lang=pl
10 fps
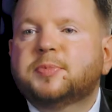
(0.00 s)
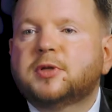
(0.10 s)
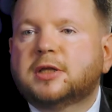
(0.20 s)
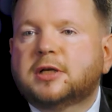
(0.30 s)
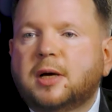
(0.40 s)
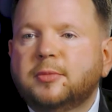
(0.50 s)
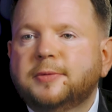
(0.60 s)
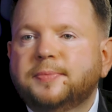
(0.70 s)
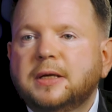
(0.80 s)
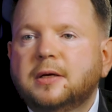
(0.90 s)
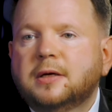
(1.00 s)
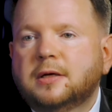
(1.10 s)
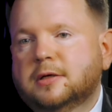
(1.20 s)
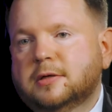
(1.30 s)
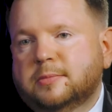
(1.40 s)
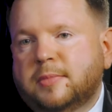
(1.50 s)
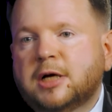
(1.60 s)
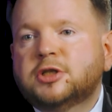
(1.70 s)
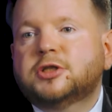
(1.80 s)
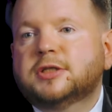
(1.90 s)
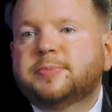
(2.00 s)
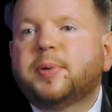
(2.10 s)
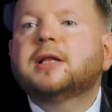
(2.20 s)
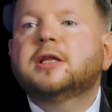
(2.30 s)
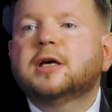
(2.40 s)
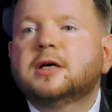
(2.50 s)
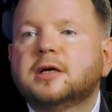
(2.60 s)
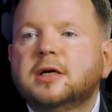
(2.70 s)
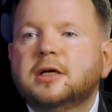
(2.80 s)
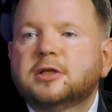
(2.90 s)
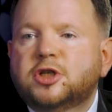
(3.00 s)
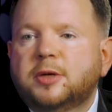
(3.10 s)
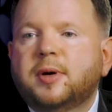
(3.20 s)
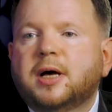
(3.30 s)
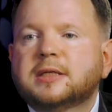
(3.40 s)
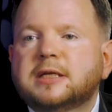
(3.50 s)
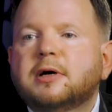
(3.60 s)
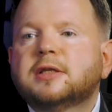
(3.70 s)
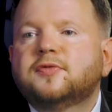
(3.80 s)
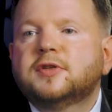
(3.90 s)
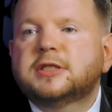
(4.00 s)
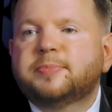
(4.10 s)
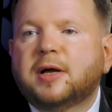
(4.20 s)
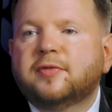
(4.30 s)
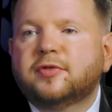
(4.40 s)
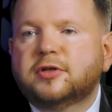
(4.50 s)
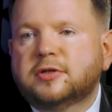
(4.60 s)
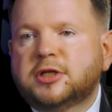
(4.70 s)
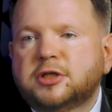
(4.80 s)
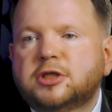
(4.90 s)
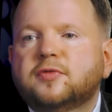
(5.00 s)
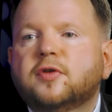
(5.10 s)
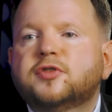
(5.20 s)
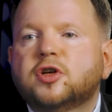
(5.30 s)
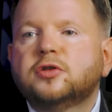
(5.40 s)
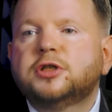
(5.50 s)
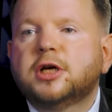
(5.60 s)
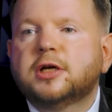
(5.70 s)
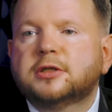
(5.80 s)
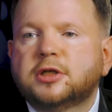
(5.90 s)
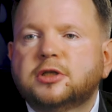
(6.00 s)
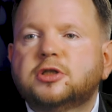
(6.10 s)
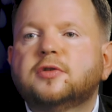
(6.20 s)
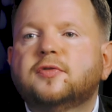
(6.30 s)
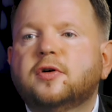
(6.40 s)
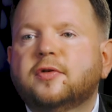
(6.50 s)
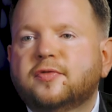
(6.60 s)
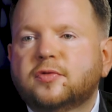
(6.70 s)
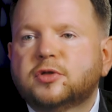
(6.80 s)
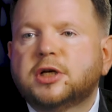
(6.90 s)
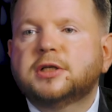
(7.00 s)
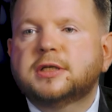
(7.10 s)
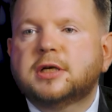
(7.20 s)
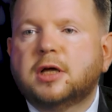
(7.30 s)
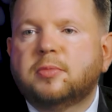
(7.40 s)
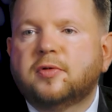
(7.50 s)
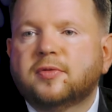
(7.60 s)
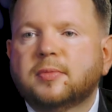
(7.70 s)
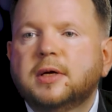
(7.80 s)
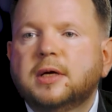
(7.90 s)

z podatkami. Y, masz spadek, trzeba załatwić sprawy częściowo w sądzie, częściowo w urzędzie skarbowym.